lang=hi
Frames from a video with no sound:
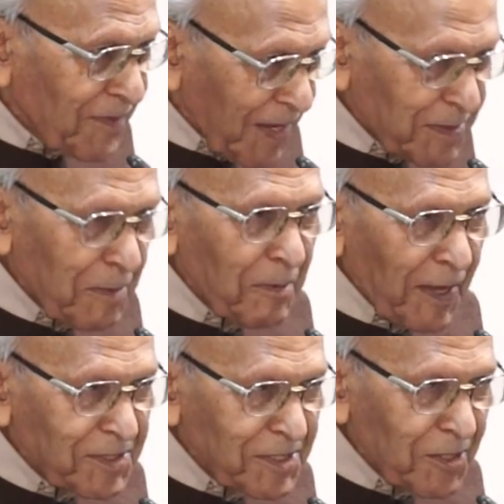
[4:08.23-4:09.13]
वैसे भी
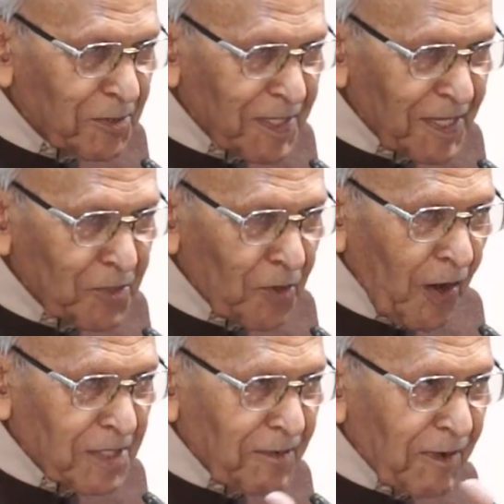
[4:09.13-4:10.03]
पैसे नहीं होते जो
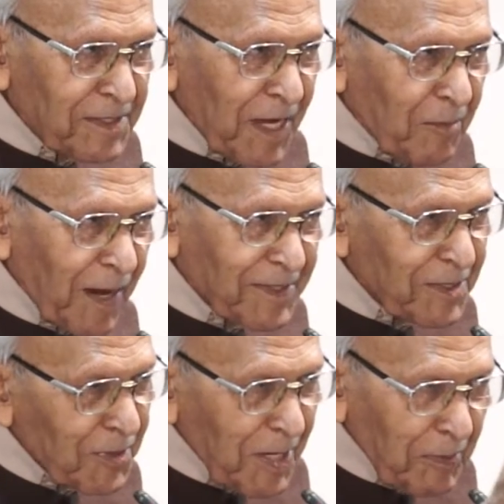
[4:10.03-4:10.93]
नौजवान यहाँ बैठे
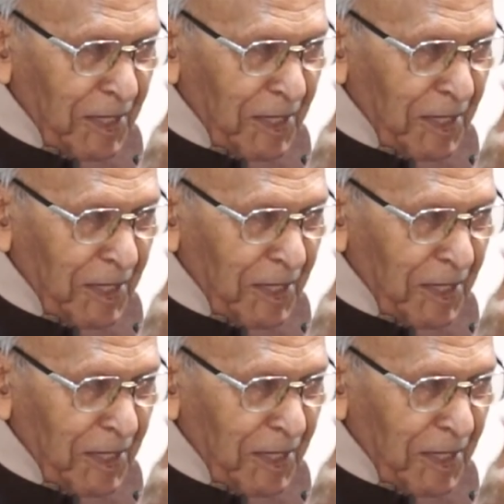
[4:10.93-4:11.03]
उनके